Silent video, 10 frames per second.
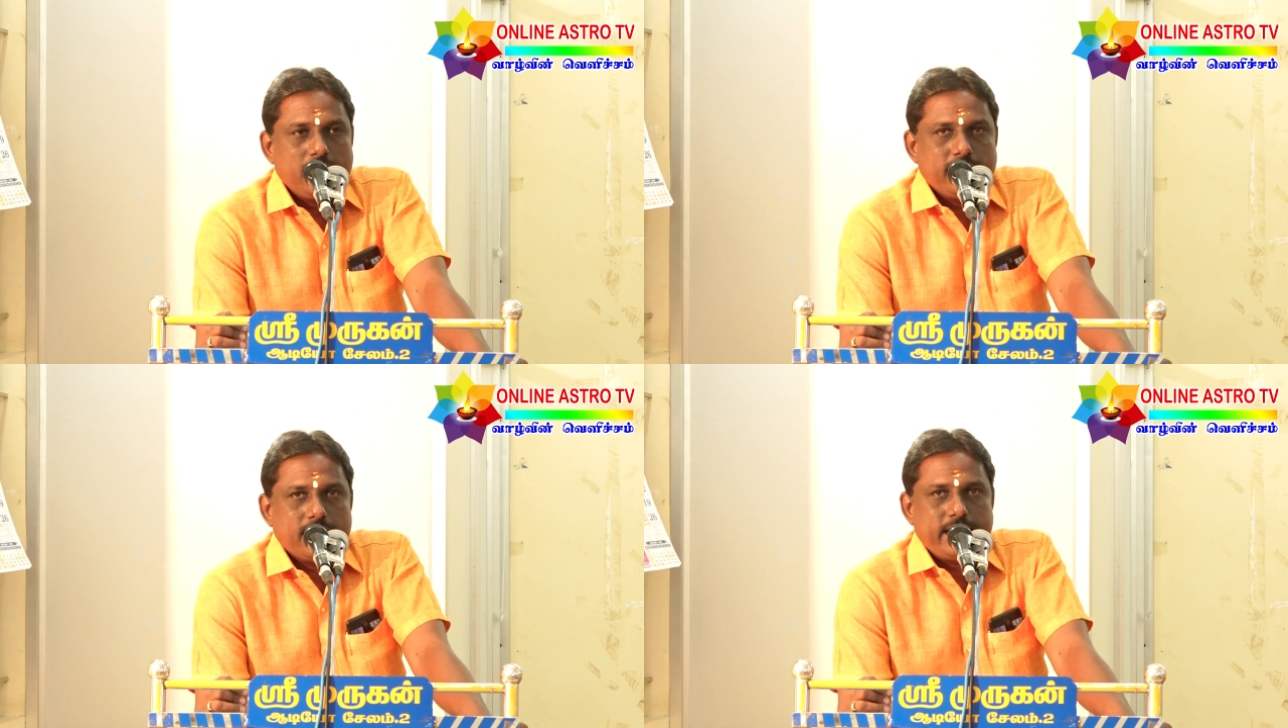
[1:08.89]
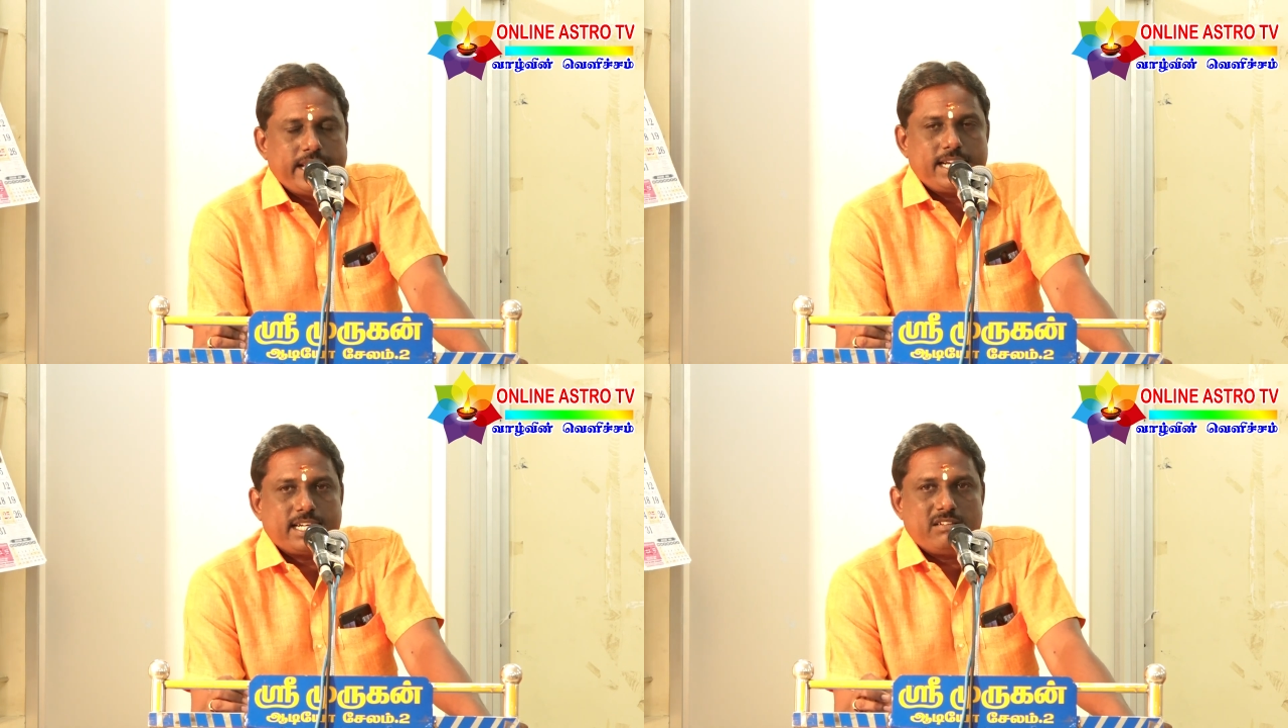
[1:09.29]
இந்த
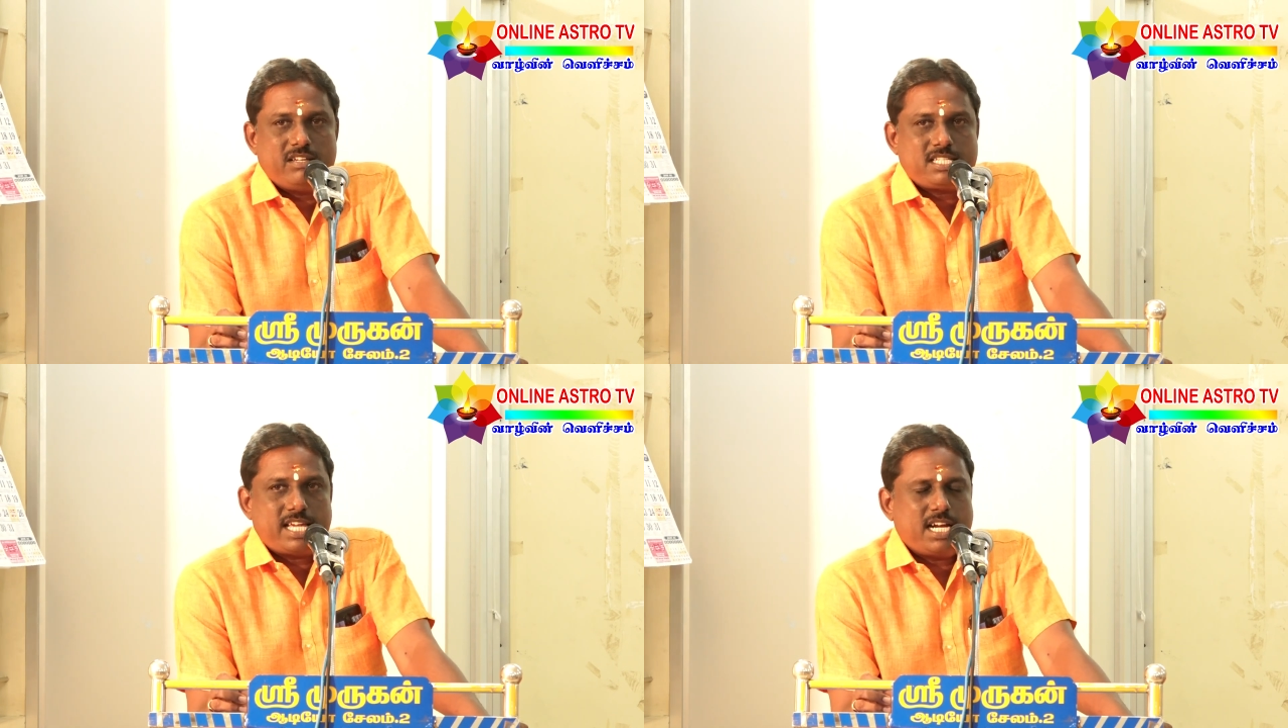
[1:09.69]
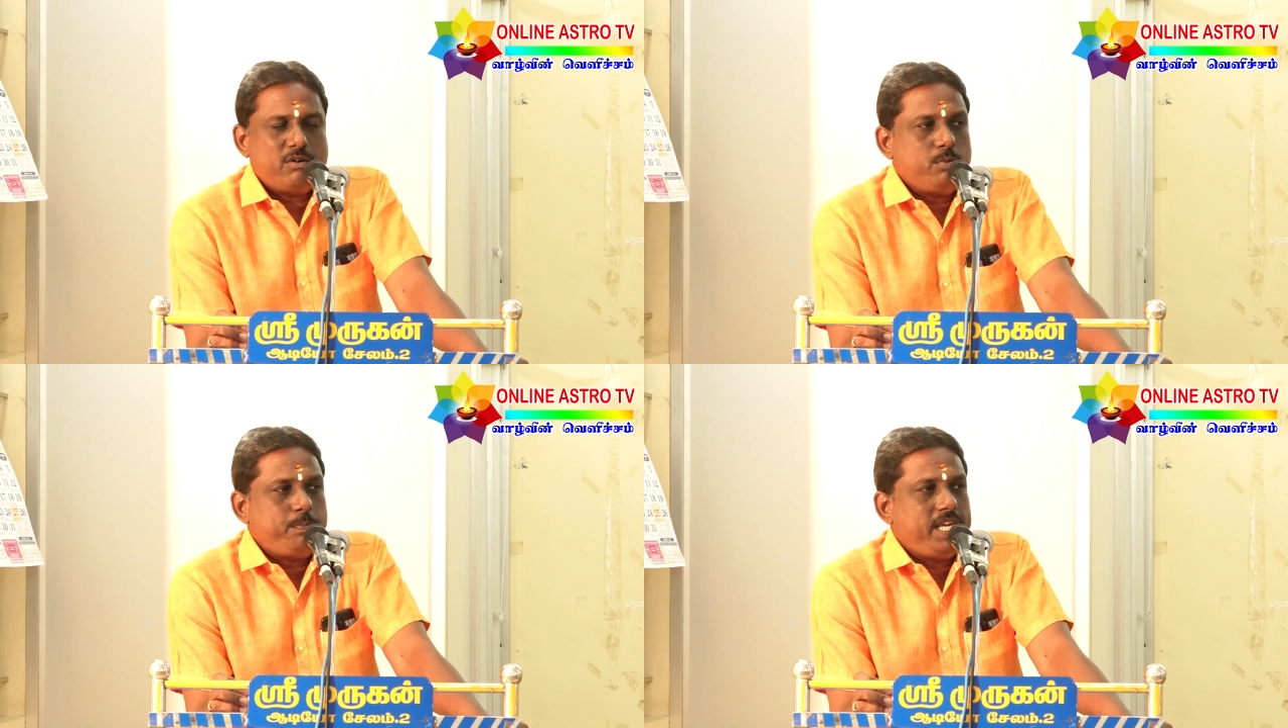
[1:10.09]
ஏற்கனவே சார்
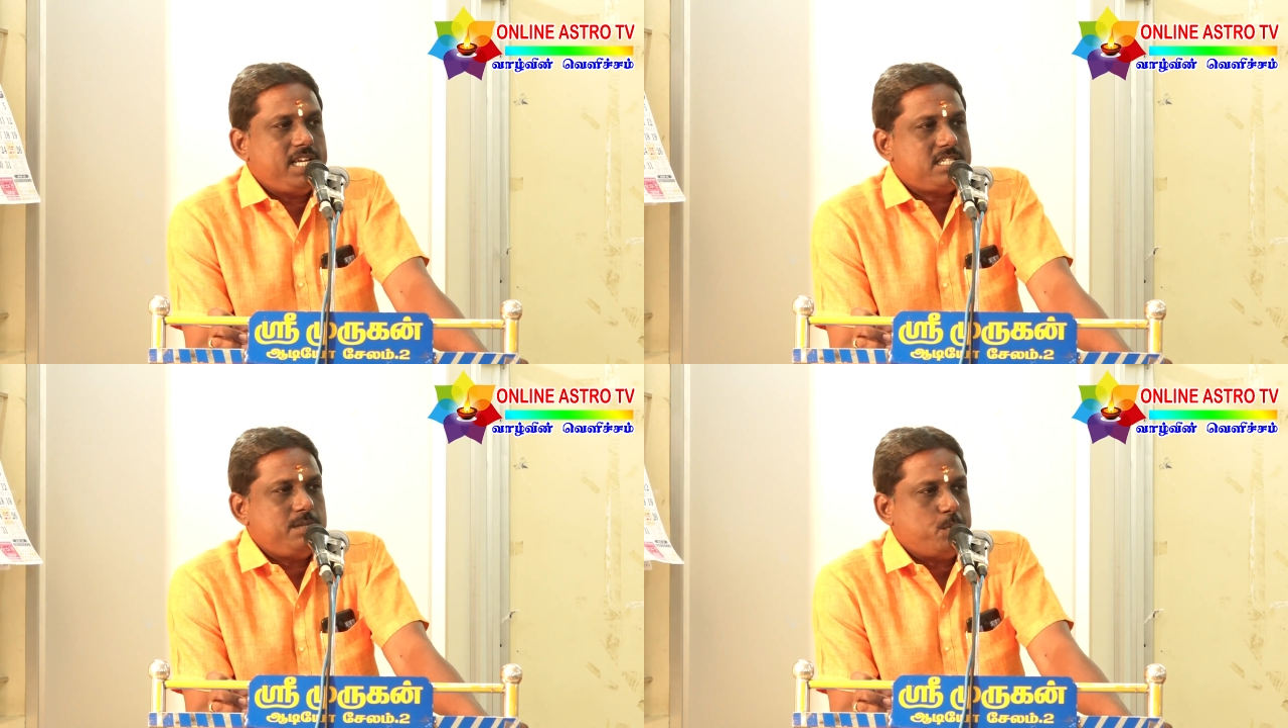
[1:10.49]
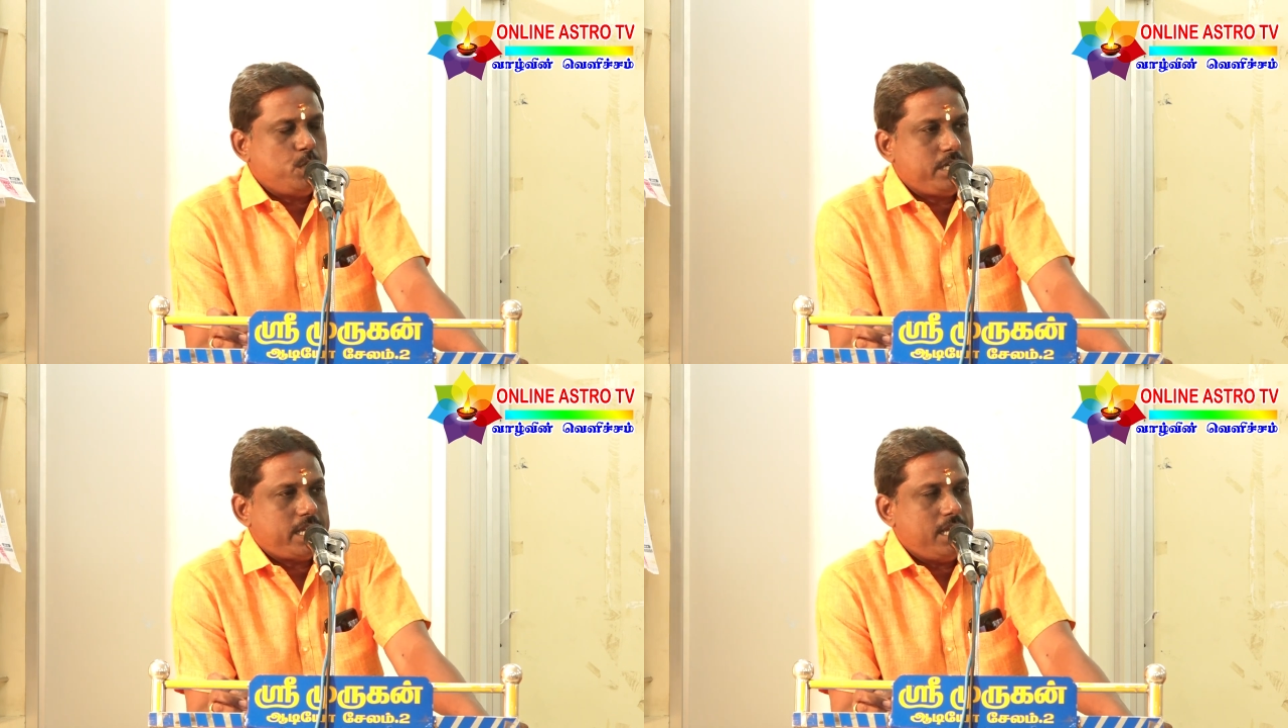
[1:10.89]
நான் ஒரு பிஹெச்டி
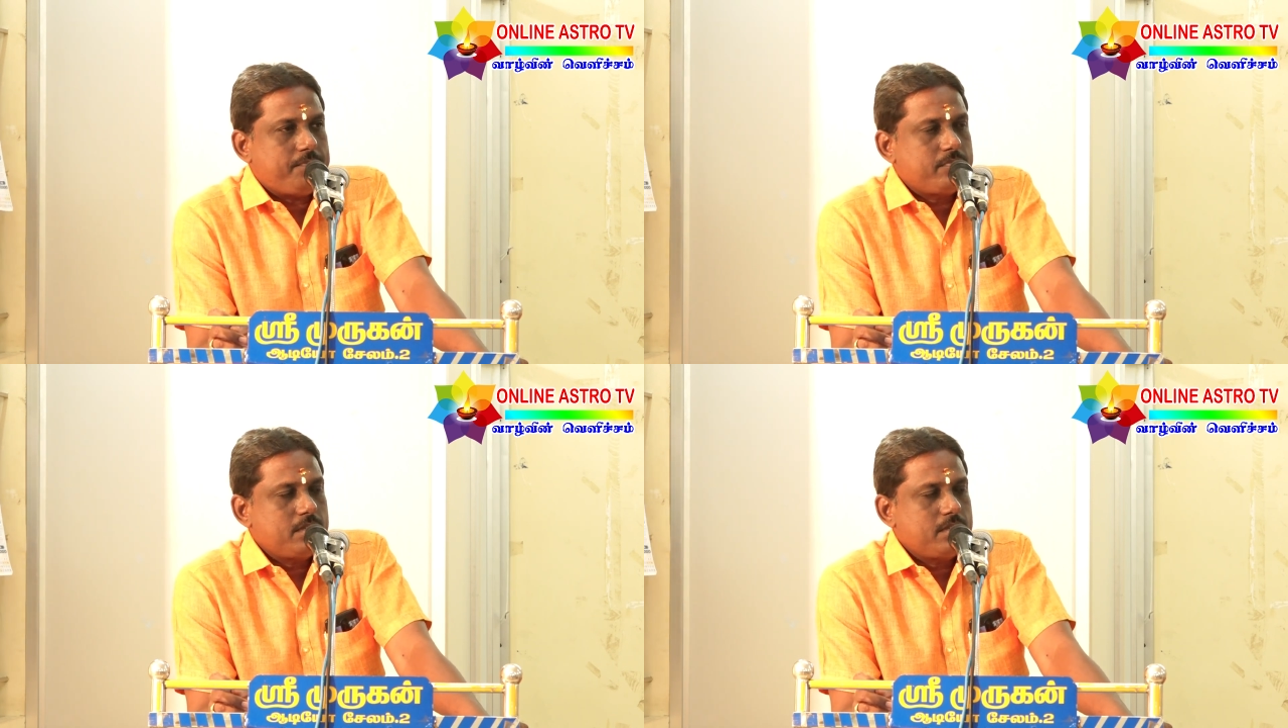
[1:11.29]
போட்டுட்டேன்